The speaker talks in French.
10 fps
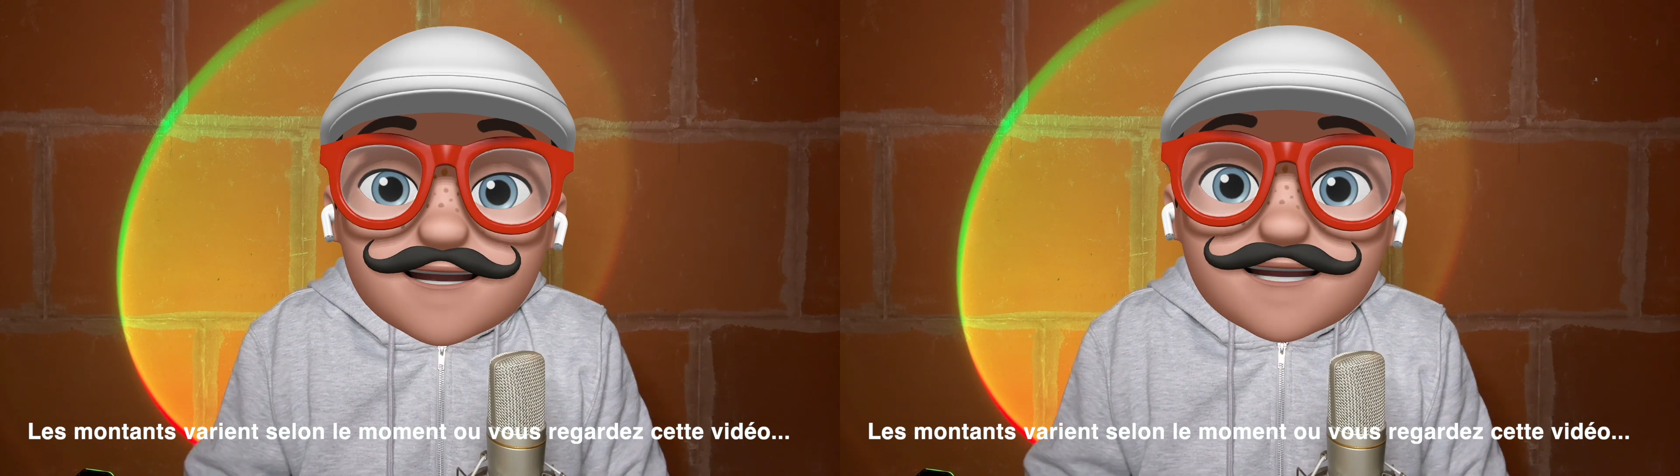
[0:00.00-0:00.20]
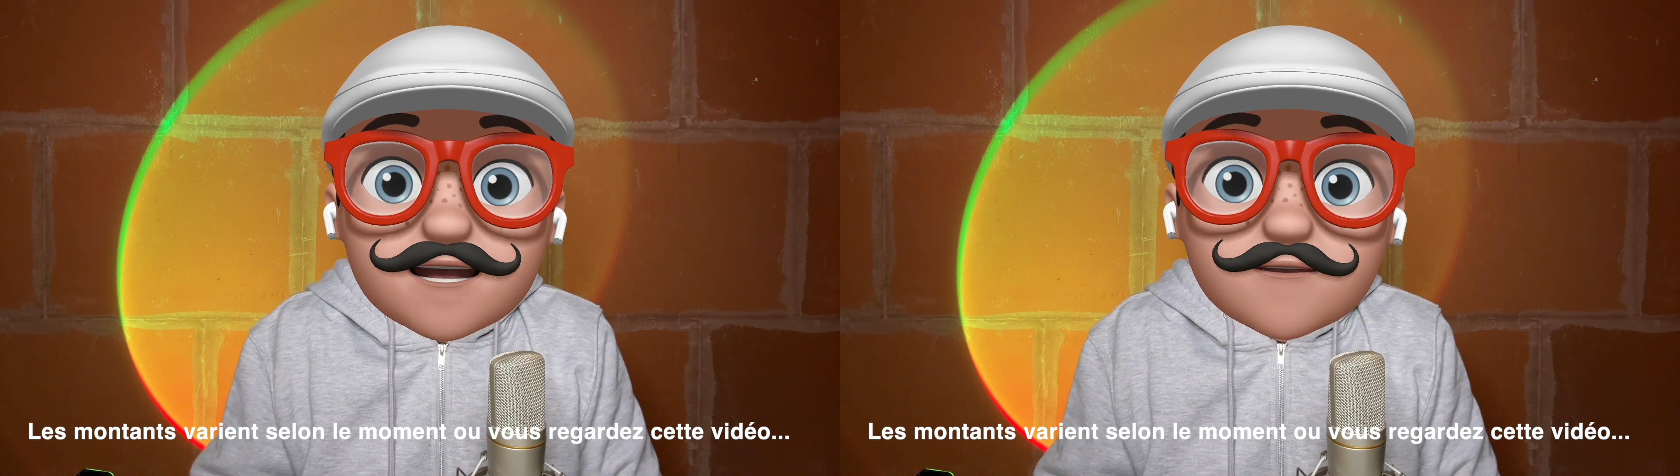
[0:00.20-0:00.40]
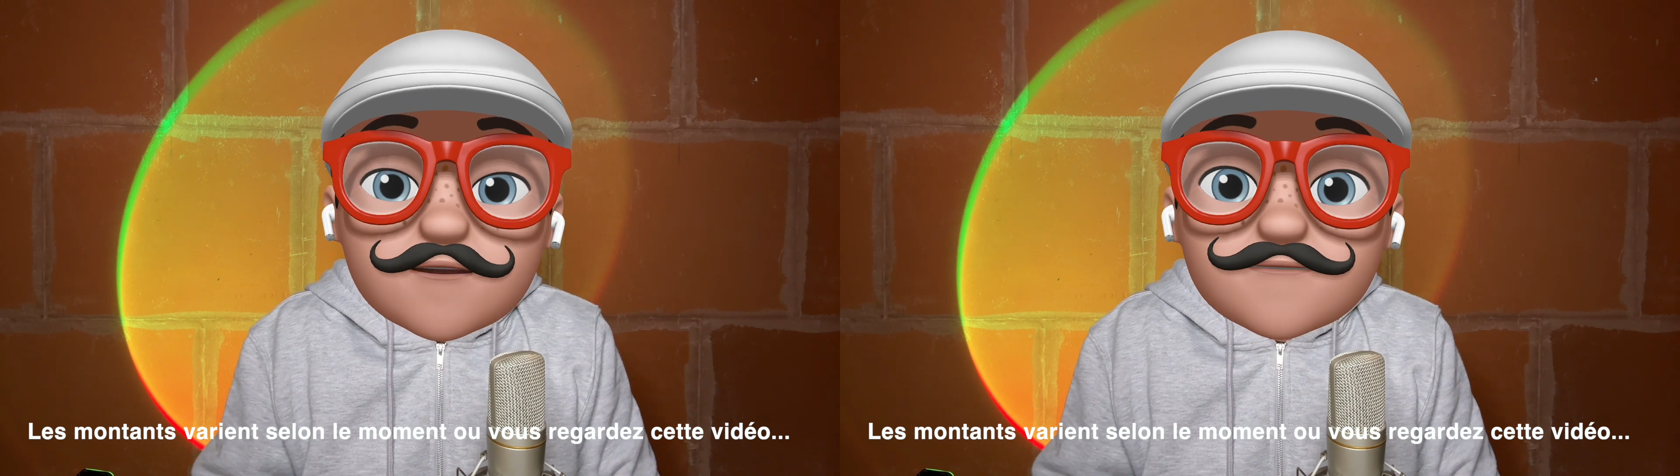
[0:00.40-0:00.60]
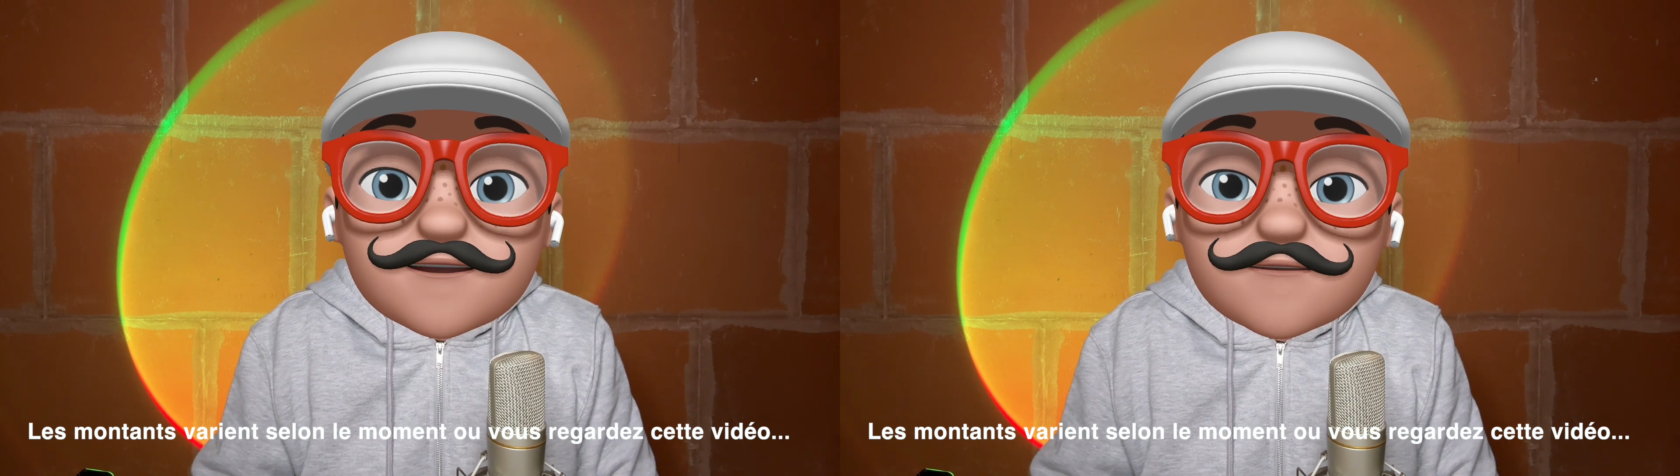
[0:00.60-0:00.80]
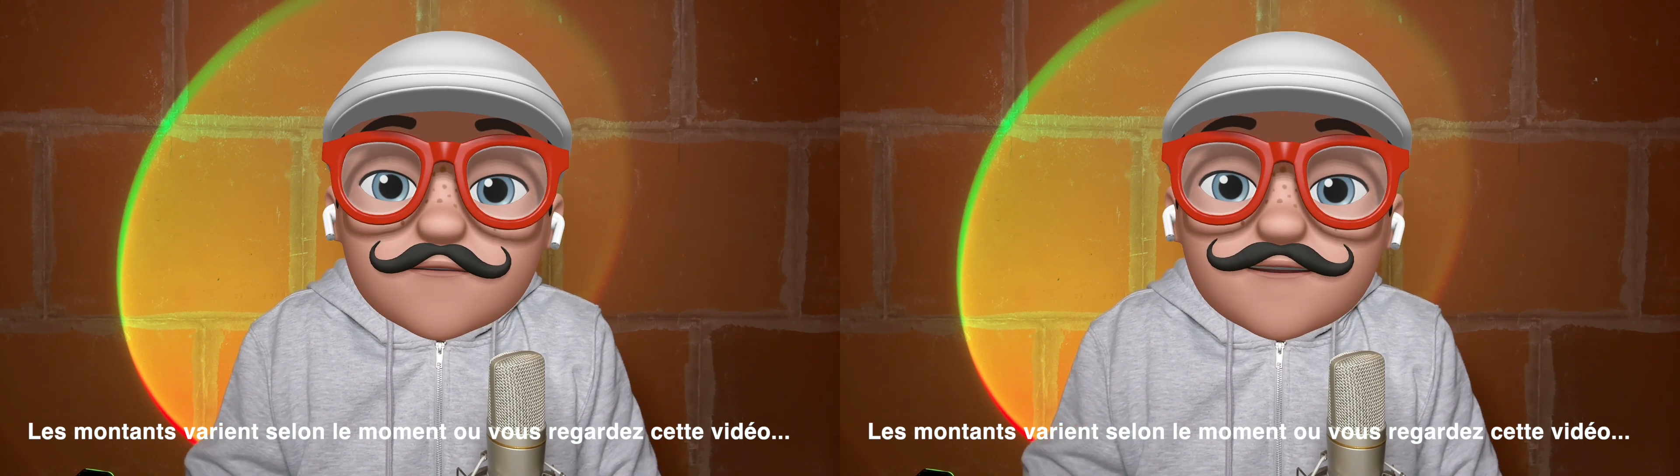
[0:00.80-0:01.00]

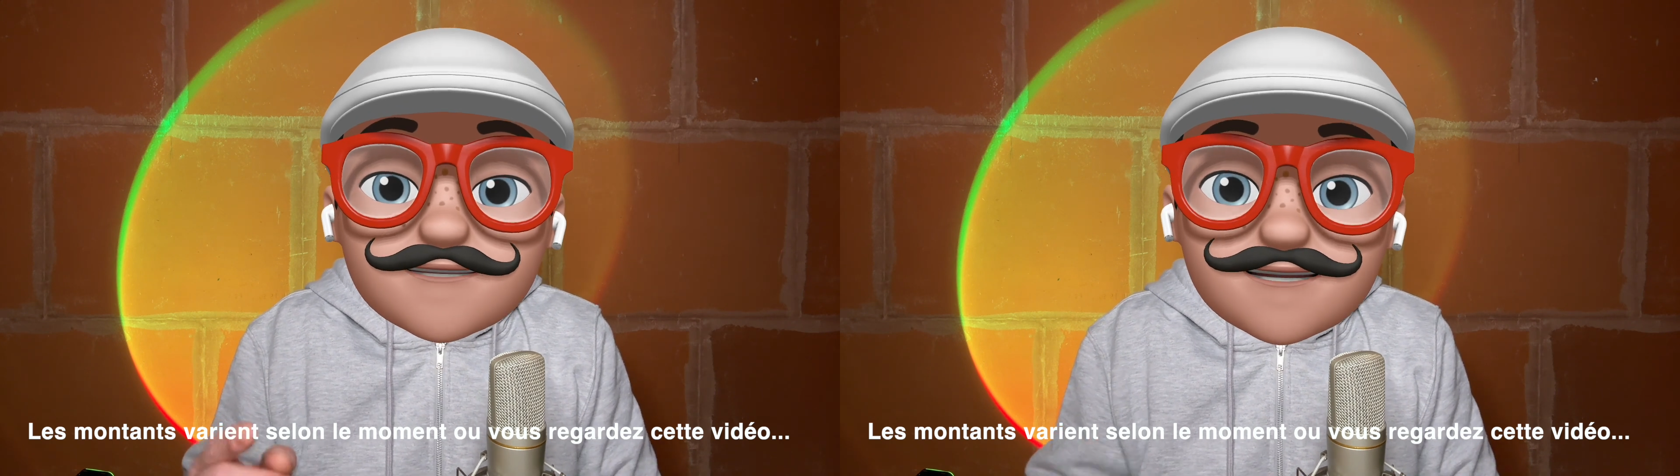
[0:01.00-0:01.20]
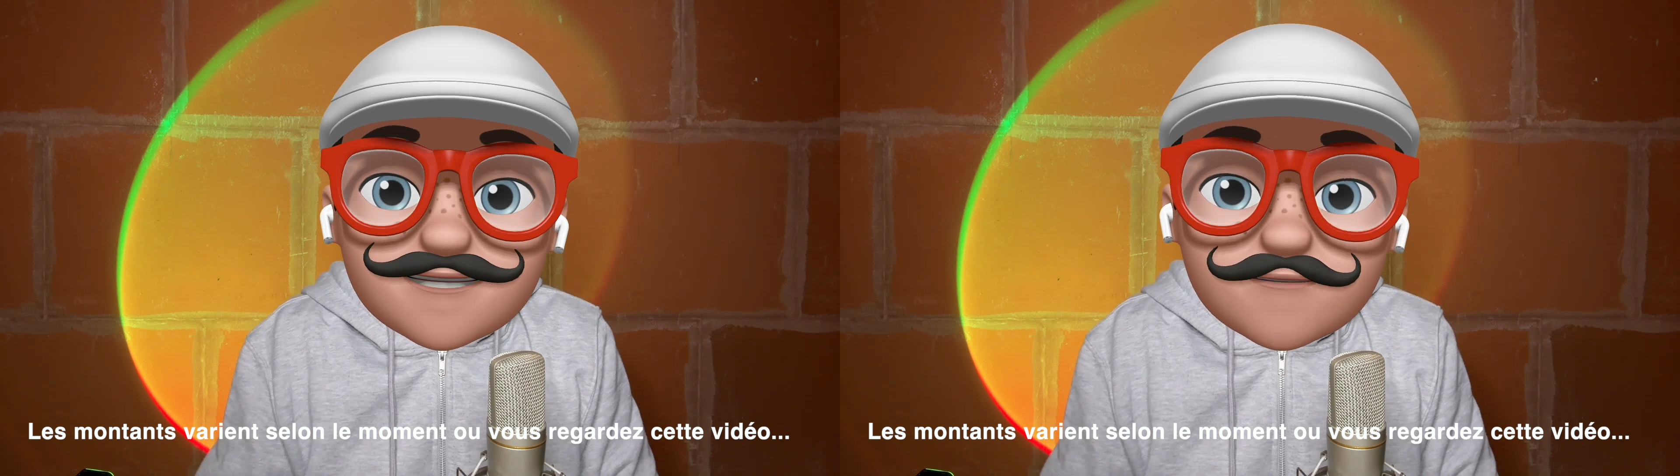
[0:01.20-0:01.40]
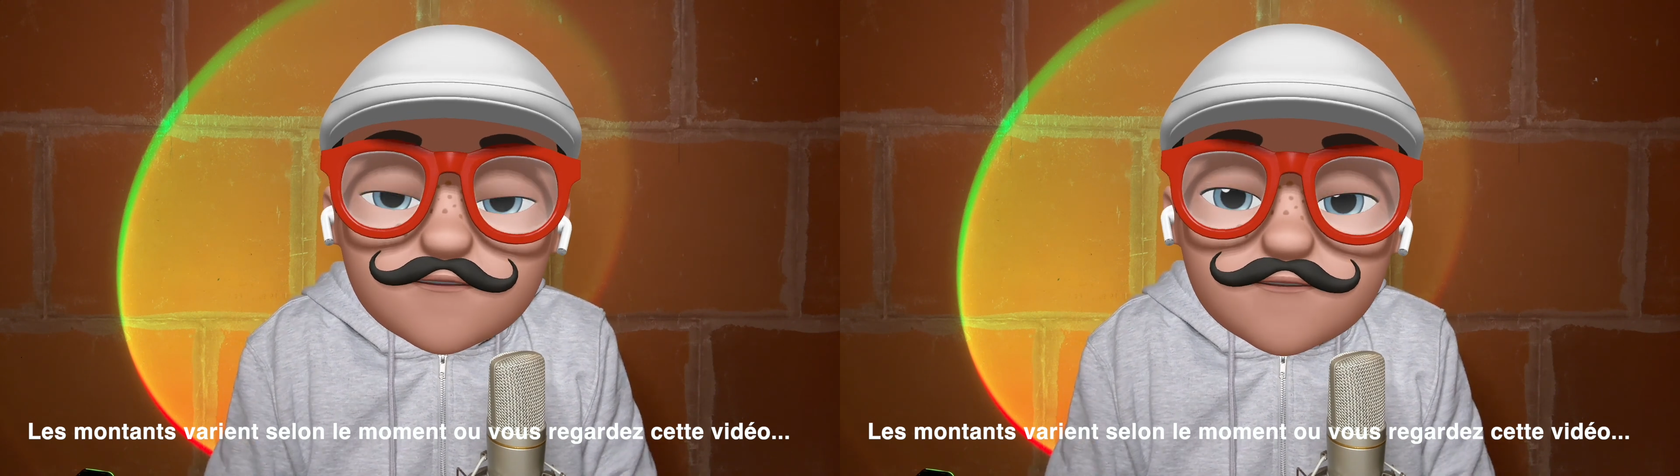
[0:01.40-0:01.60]
49,50